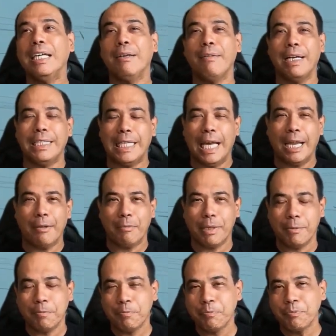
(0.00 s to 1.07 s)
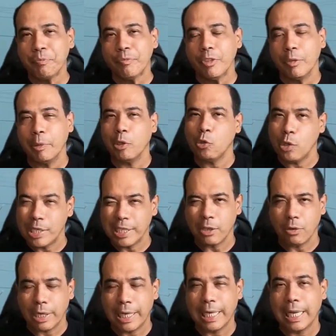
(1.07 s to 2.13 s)
eh, bañarme pero ellos
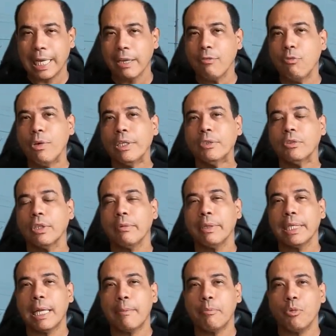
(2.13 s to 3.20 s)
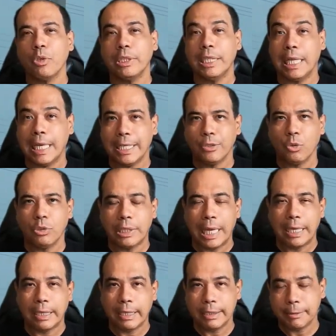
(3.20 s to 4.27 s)
hicieron el gran esfuerzo de verdad por llenar esos
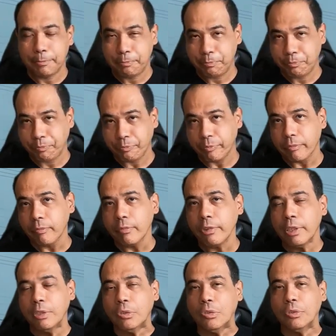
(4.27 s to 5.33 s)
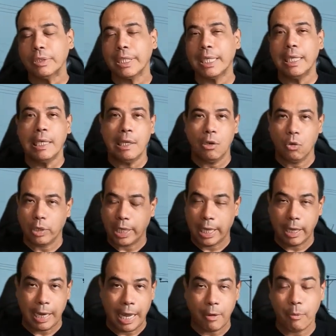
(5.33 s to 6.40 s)
tanques. Entonces, lo
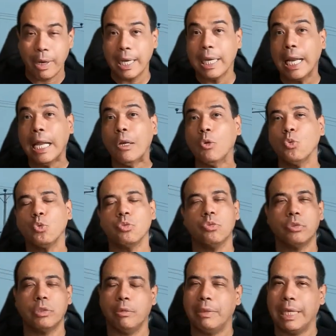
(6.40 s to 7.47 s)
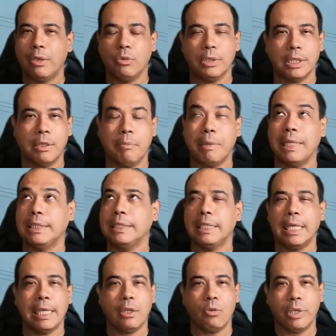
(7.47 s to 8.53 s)
que es el agua, la luz, o sea, una cosa que me parece
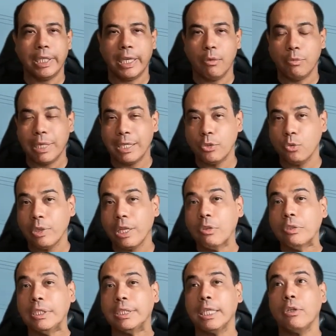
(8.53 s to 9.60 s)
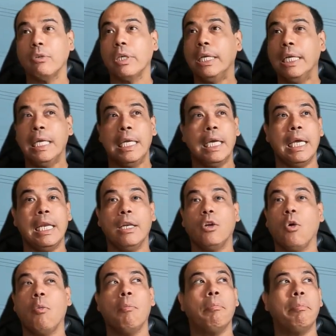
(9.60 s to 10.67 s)
tan irónica, en una ciudad donde hicieron el
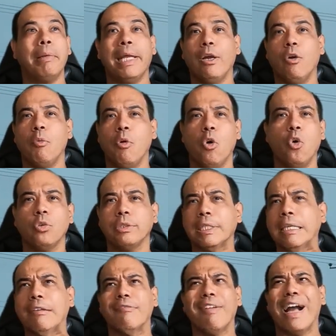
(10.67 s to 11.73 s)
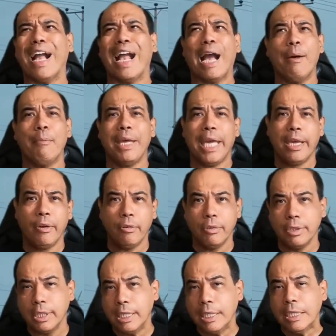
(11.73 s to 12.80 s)
complejo Josefa
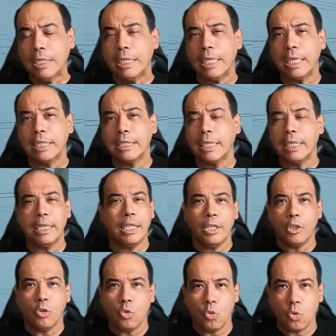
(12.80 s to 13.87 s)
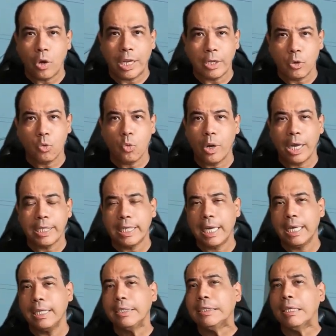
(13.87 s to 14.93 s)
Camejo, este, y no hay luz
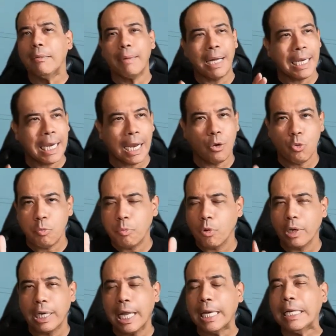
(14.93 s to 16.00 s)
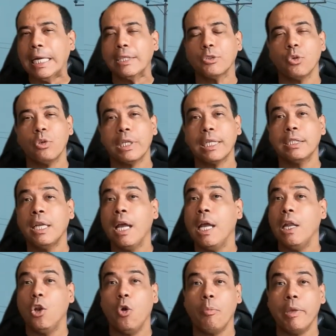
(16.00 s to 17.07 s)
allá y se van la luz por largas horas.
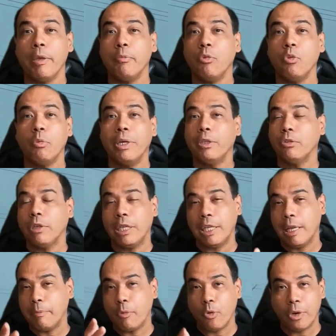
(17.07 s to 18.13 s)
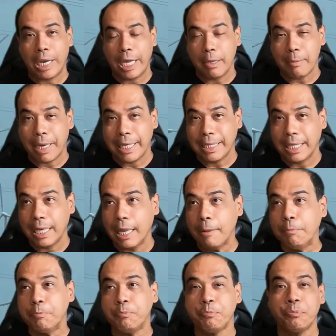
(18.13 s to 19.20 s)
Lo mismo, bueno, ahí les pongo en las imágenes
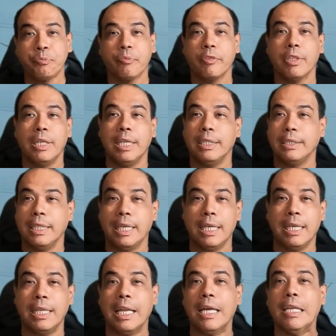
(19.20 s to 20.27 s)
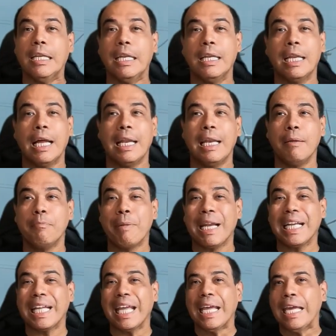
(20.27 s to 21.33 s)
la, este, el
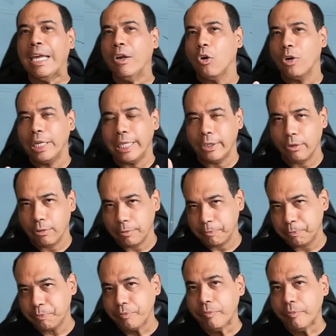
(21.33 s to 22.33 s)
parque eólico